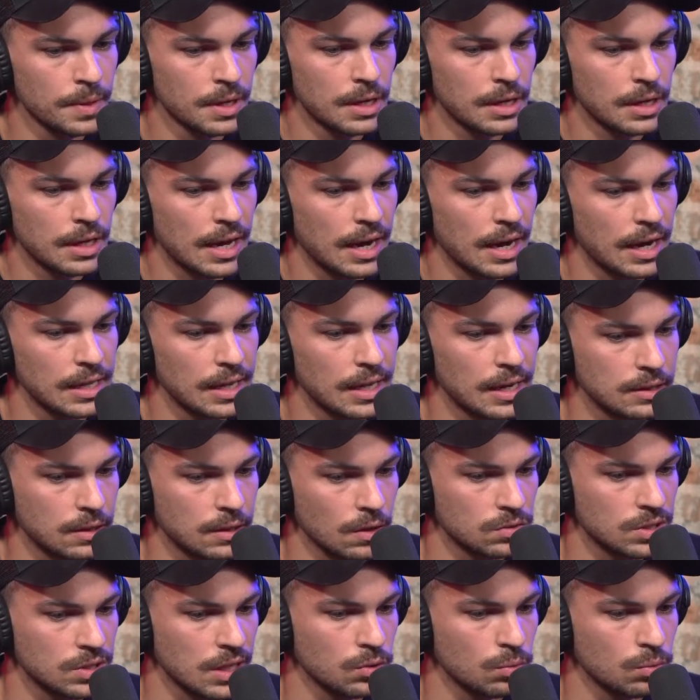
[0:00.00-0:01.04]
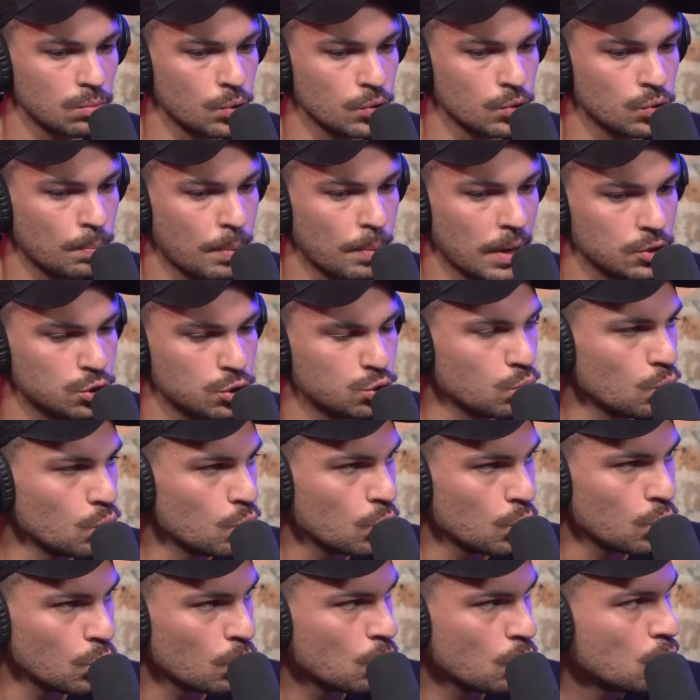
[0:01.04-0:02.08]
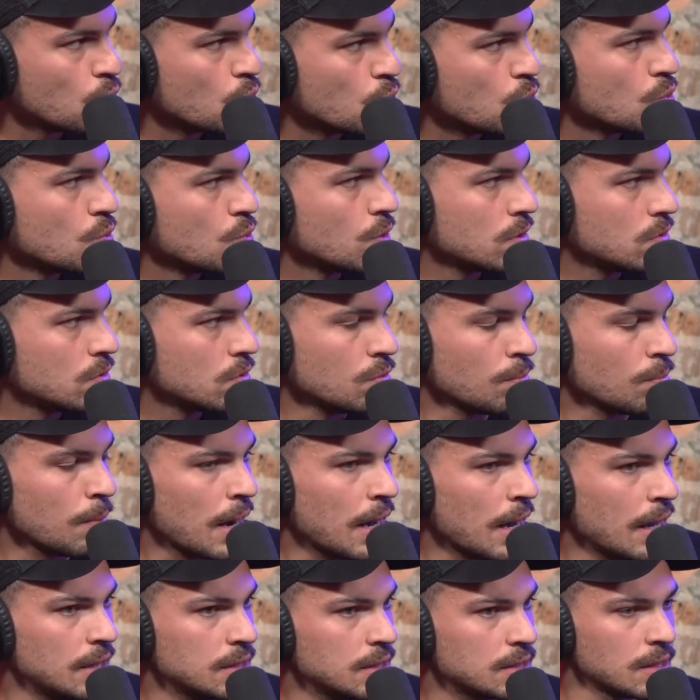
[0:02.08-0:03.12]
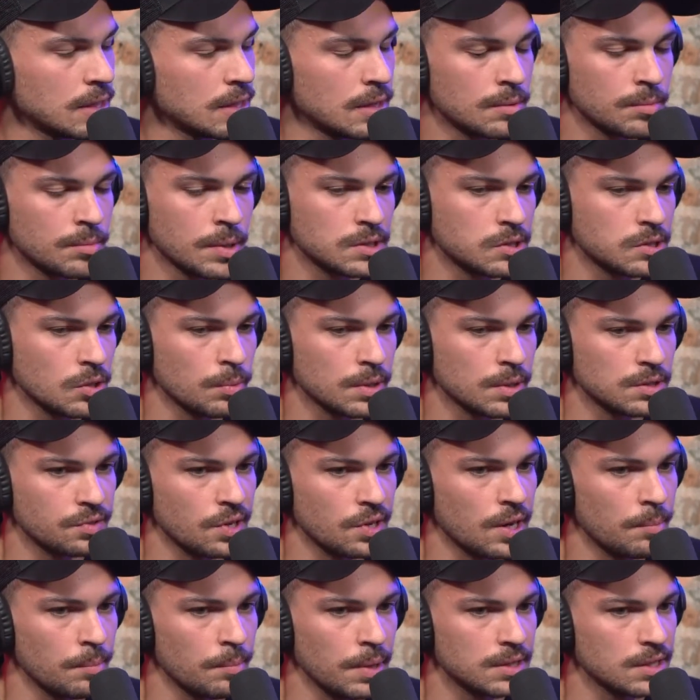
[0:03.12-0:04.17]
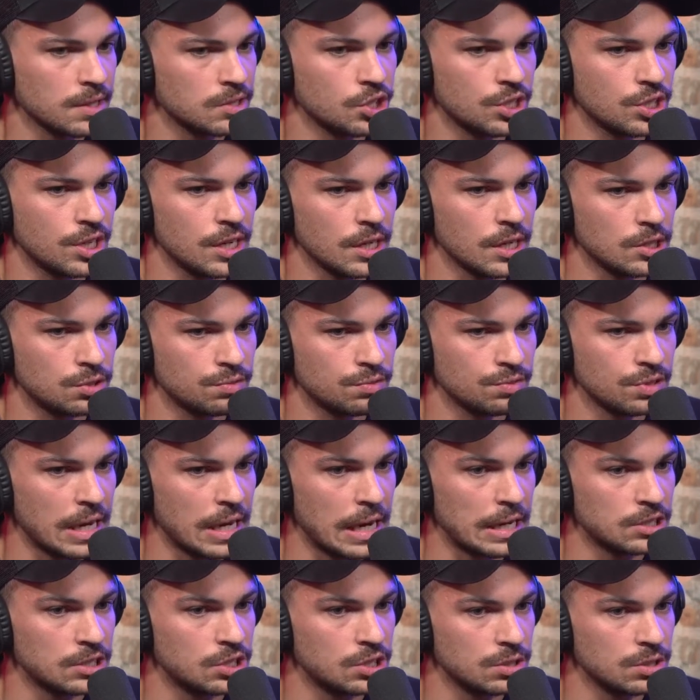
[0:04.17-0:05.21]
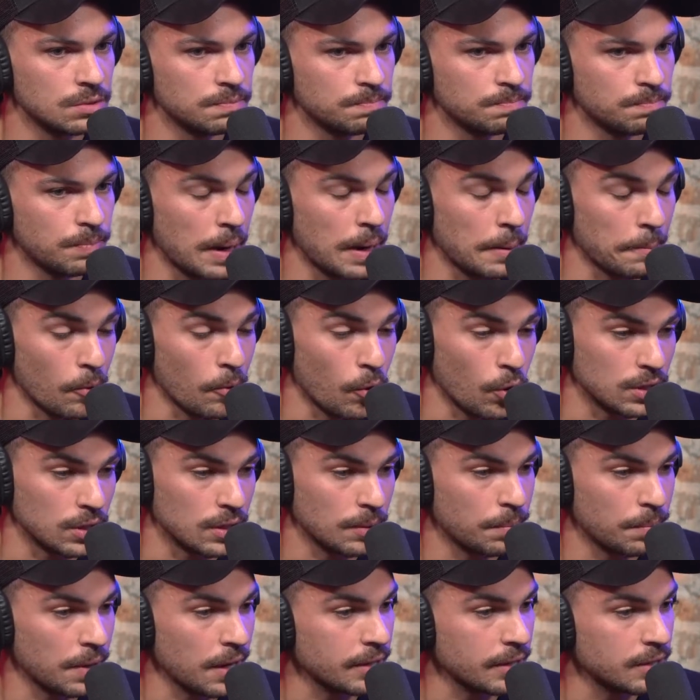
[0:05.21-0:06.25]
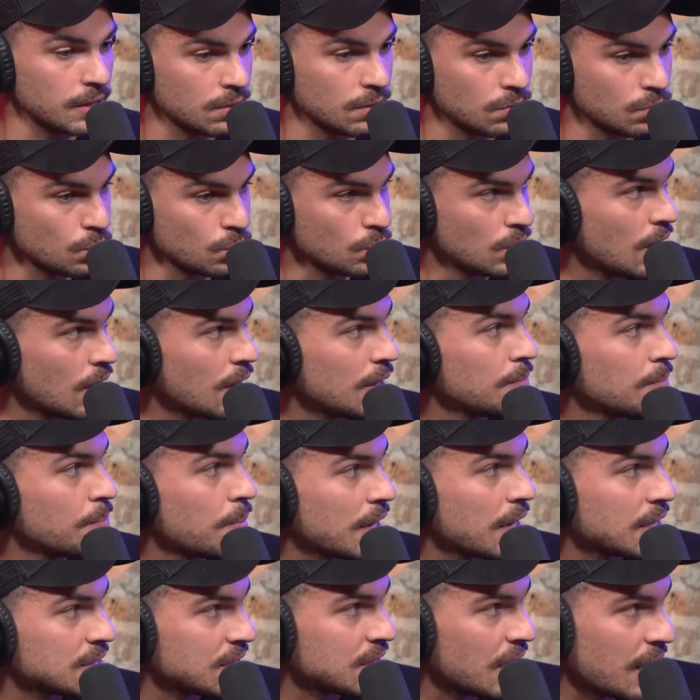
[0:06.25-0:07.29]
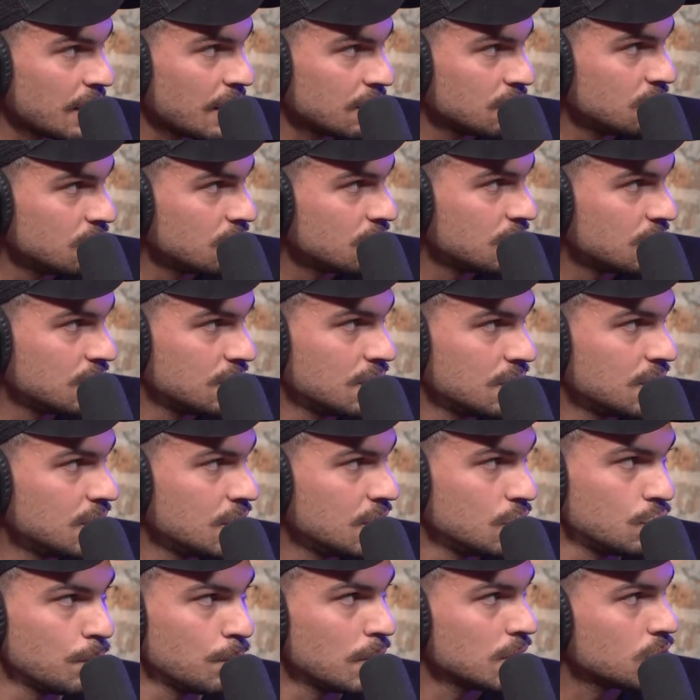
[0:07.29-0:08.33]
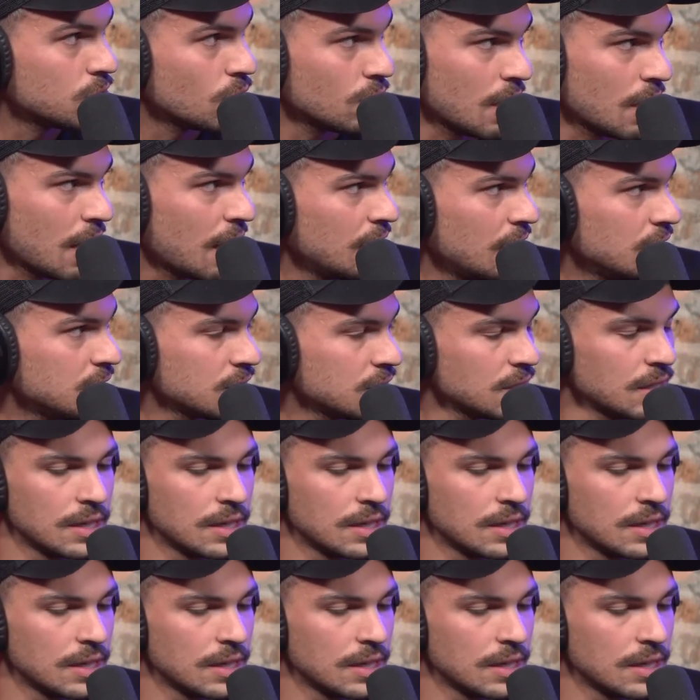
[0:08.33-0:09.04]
que a galera tem usado muito para jogo e tudo mais, mas tem umas ferramentas de criatividade para moda, para arquitetura e para as artes tridimensionais